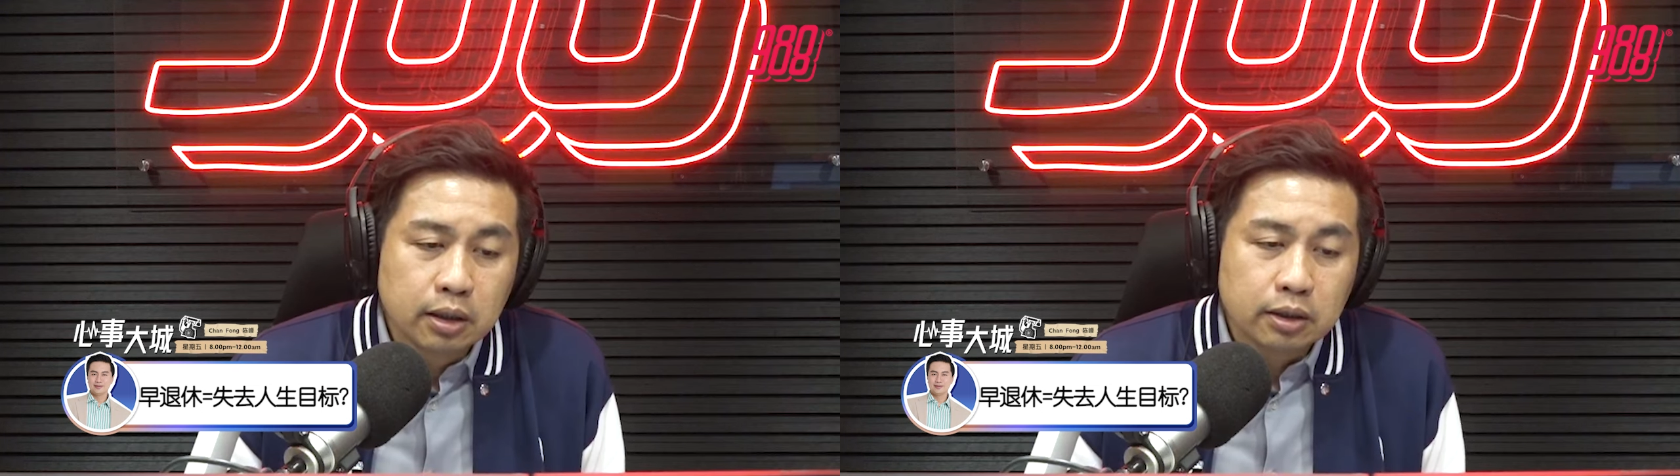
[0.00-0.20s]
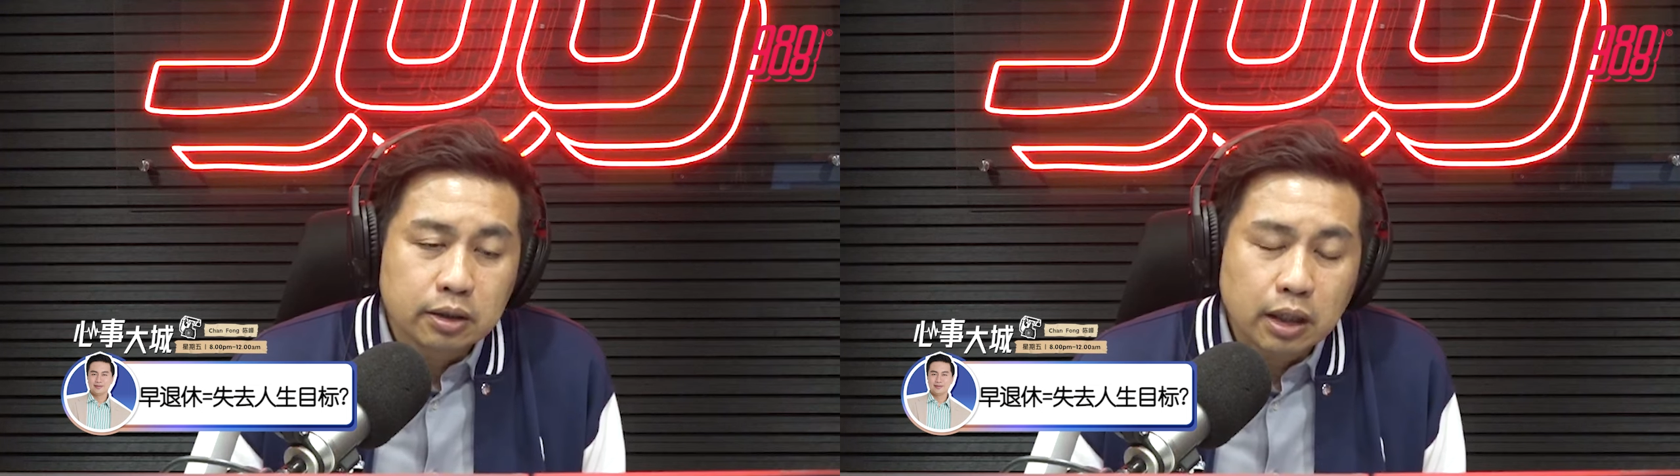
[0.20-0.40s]

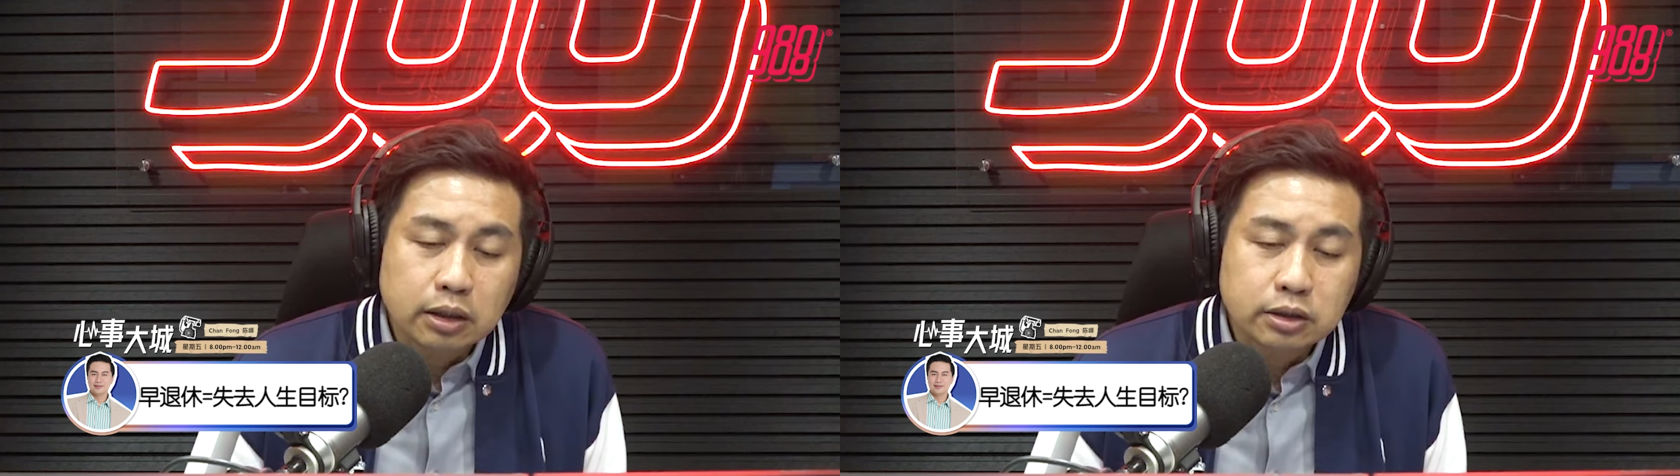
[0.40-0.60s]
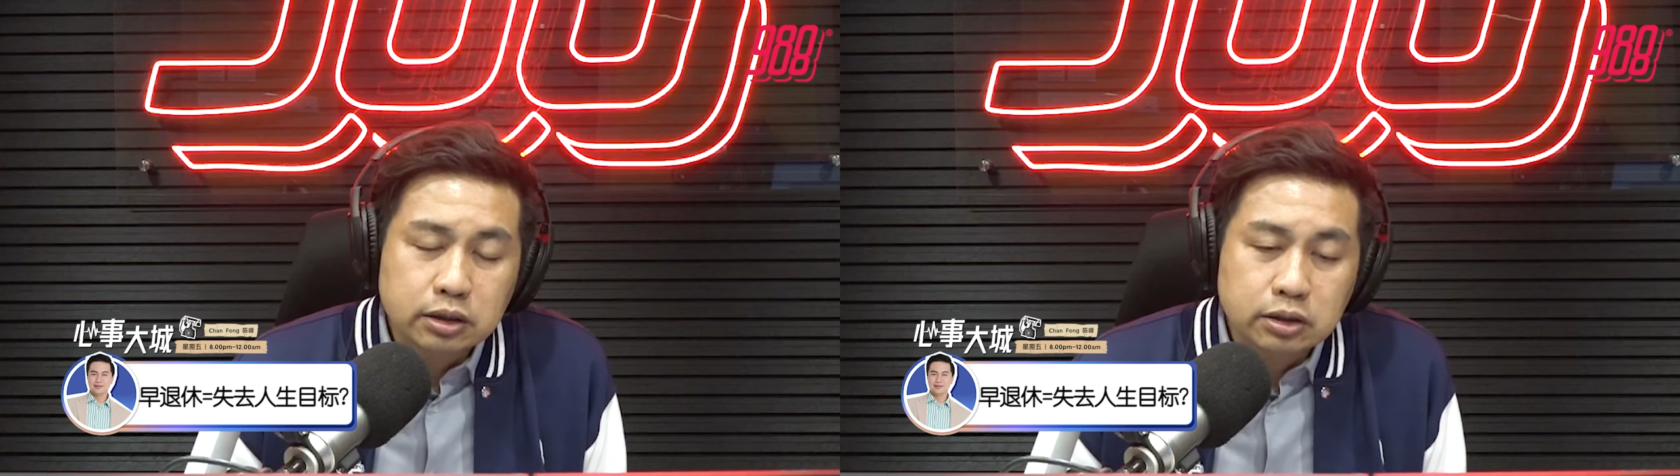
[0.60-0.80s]
但
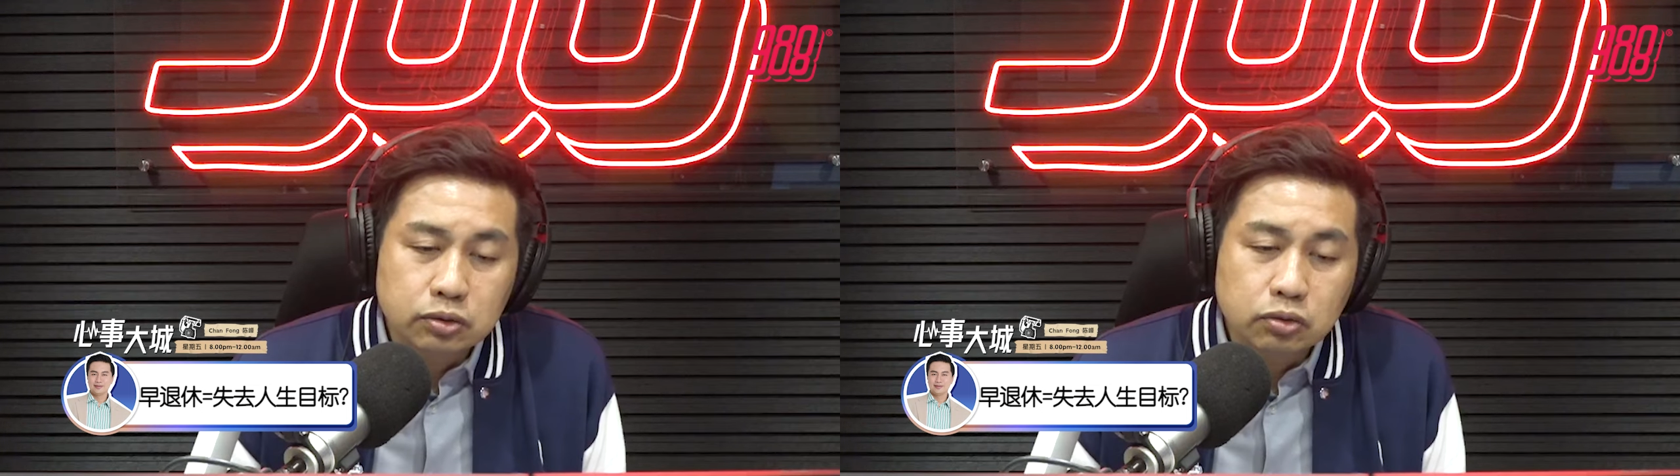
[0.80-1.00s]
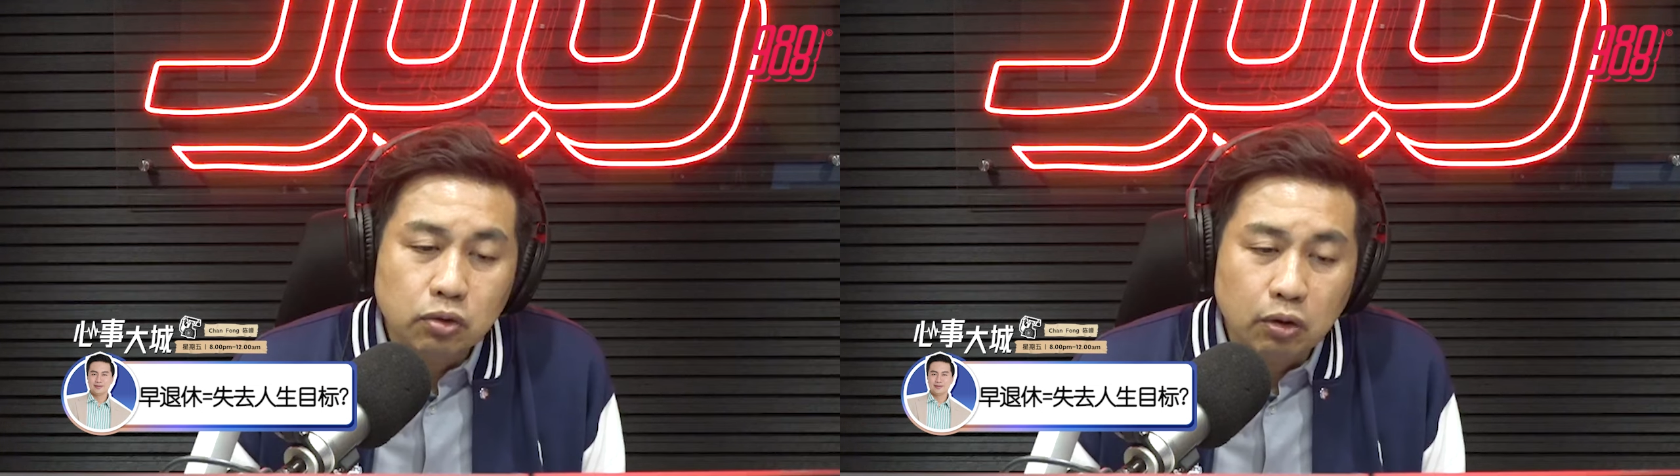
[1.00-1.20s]
是
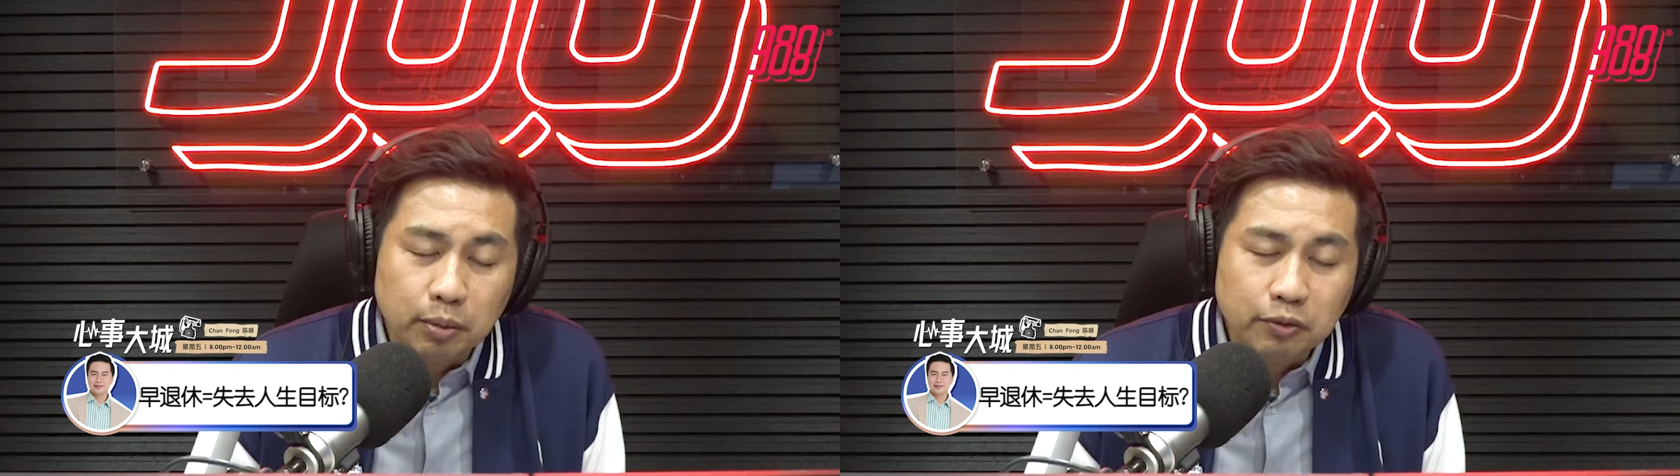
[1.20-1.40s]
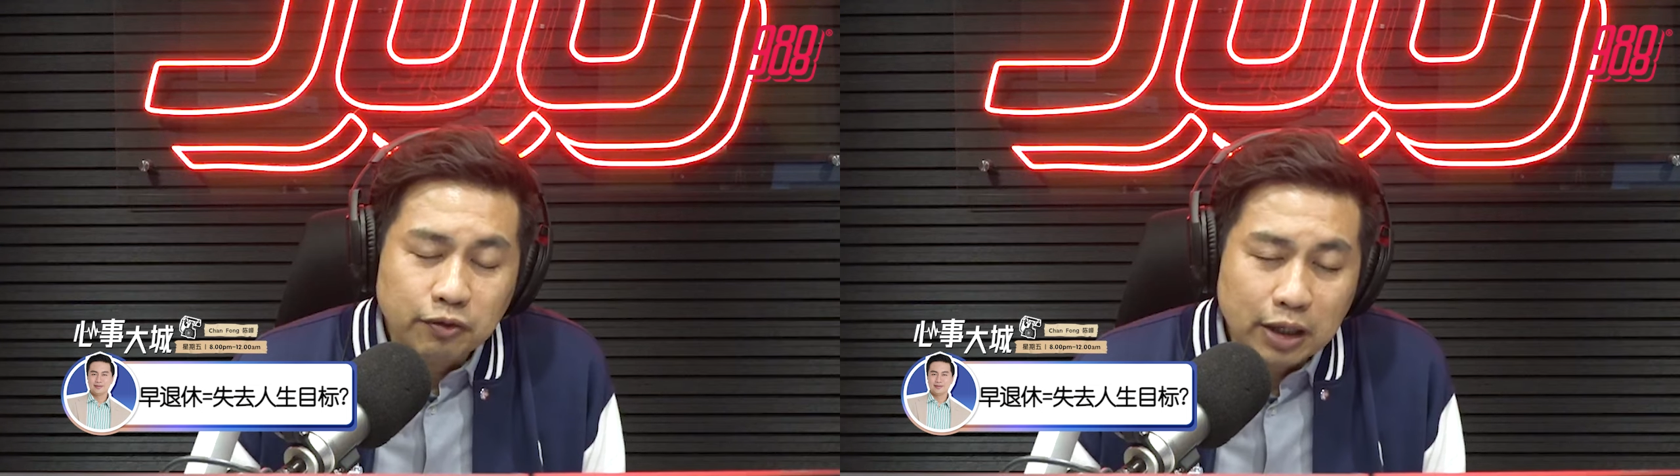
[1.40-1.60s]
如果我
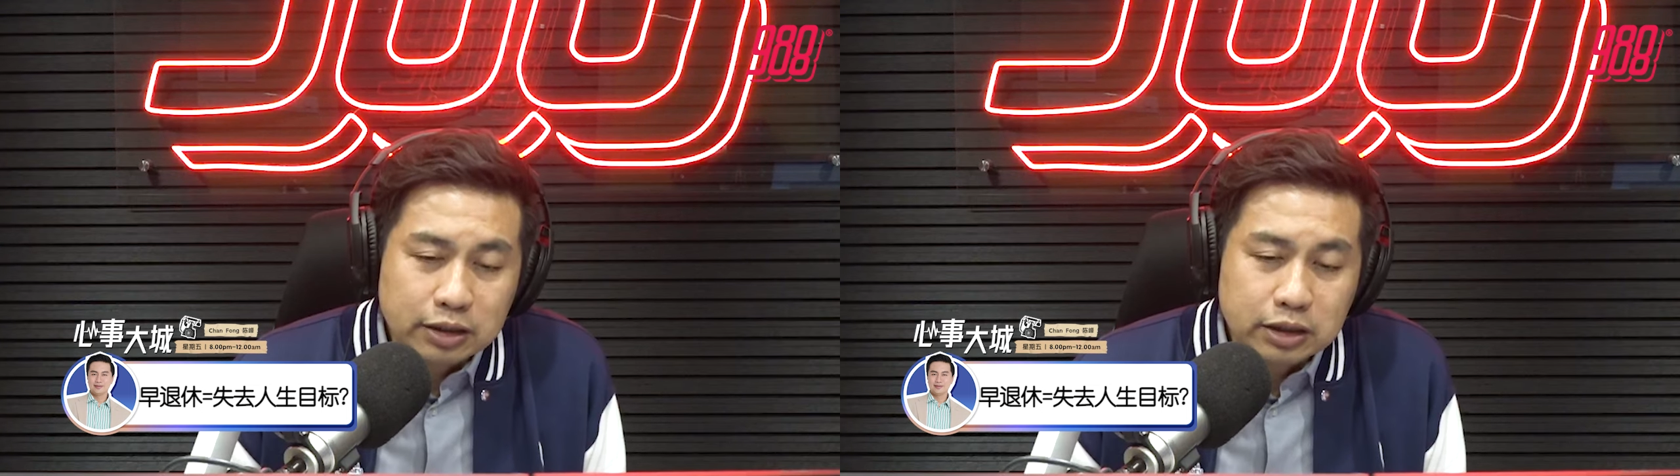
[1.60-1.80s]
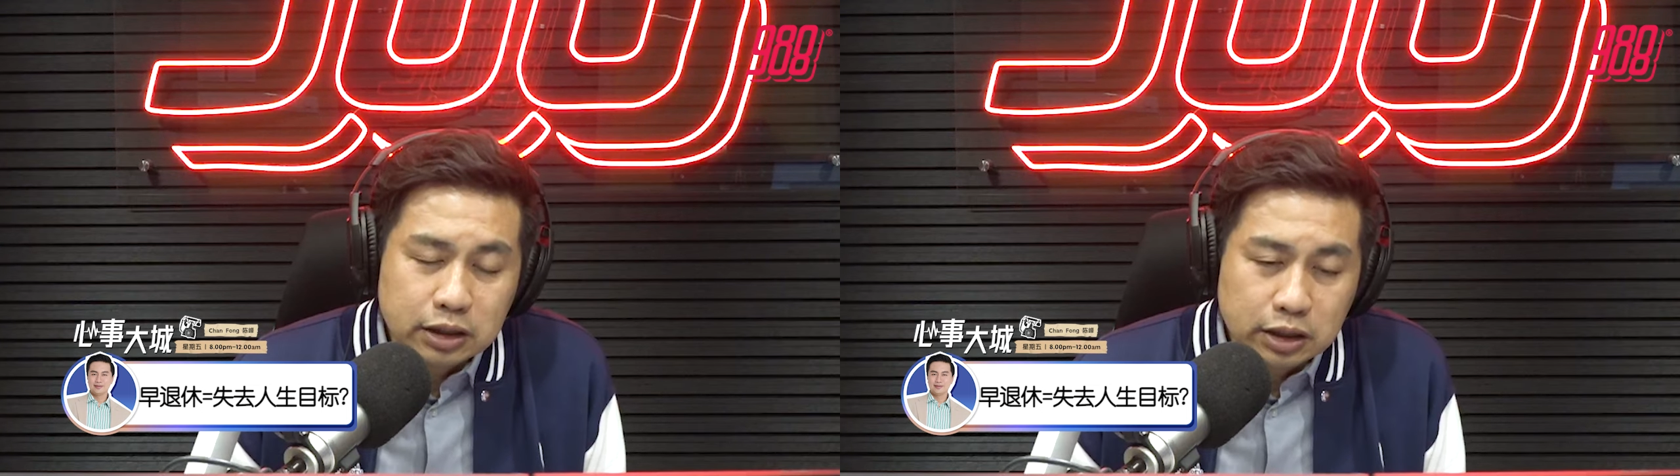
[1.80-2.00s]
们放
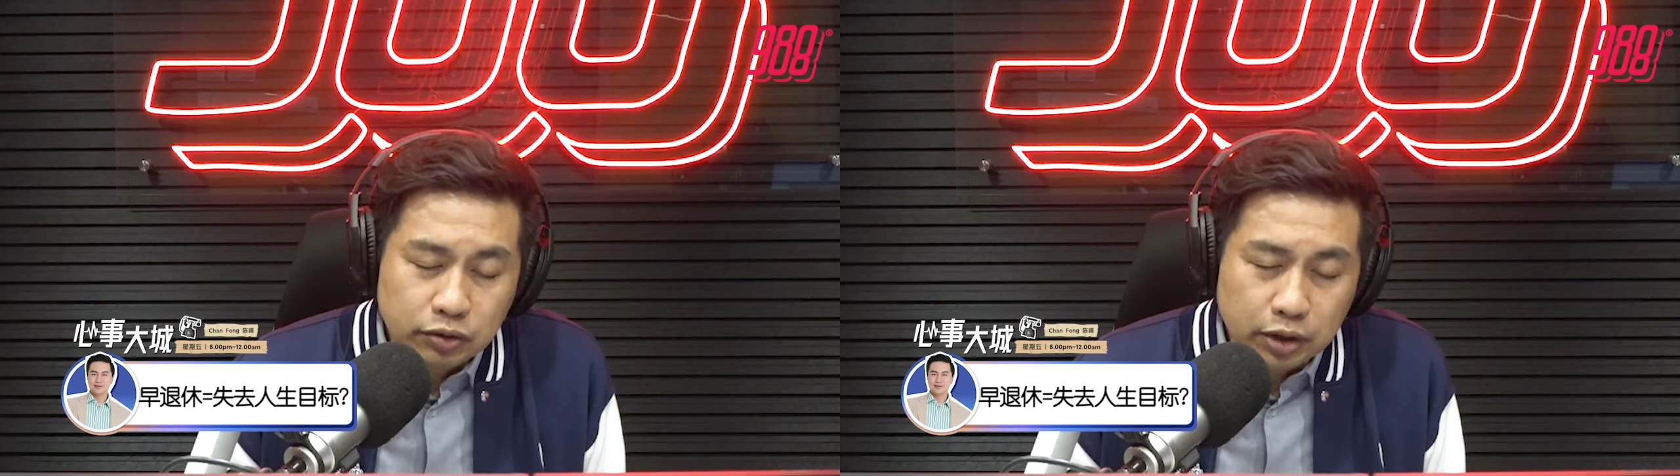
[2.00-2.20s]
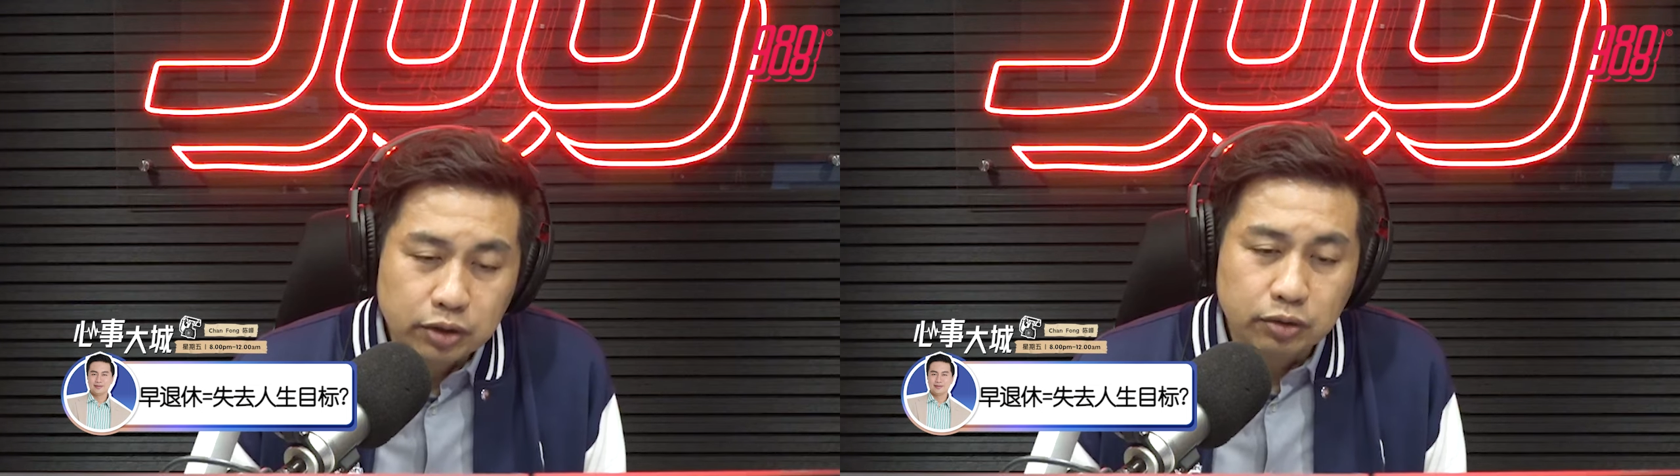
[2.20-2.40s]
弃了原